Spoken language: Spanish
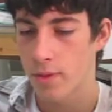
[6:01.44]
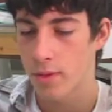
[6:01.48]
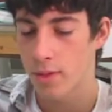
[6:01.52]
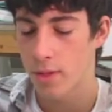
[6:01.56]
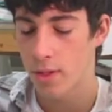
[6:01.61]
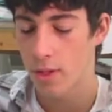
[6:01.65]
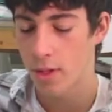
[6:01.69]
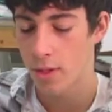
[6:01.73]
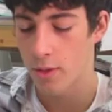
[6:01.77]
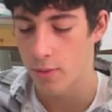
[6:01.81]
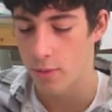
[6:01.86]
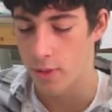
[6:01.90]

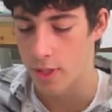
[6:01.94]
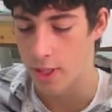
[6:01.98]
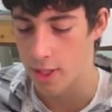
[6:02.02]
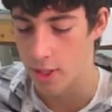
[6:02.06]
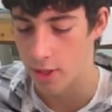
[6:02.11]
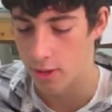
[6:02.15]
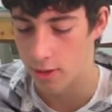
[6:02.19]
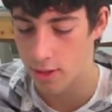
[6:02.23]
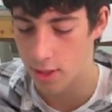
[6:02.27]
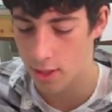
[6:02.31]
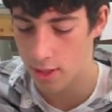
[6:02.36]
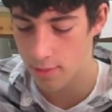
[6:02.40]
Soy un
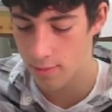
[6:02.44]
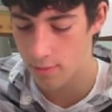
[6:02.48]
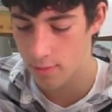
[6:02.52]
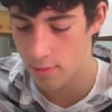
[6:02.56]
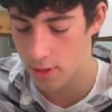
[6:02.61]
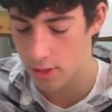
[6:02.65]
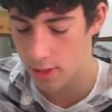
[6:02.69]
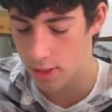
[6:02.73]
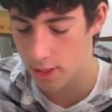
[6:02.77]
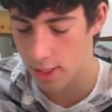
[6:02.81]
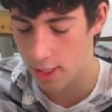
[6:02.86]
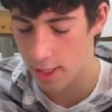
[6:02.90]
idiota,
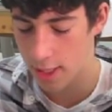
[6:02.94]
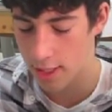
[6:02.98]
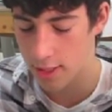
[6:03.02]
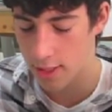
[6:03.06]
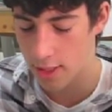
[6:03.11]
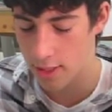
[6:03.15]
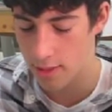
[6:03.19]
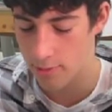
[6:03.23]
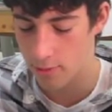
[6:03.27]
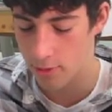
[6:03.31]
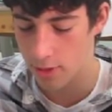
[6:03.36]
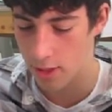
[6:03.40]
ni siquiera sé
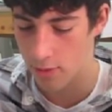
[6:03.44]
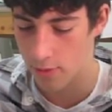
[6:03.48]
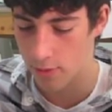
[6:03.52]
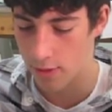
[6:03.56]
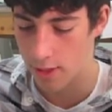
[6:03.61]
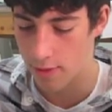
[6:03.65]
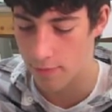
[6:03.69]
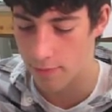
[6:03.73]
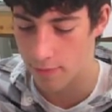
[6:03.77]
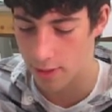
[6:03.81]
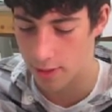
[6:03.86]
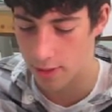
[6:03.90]
dibujar un
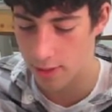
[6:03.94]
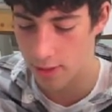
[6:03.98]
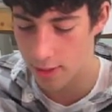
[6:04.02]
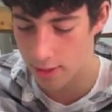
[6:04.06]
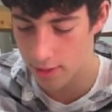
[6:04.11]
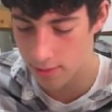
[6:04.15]
elefante.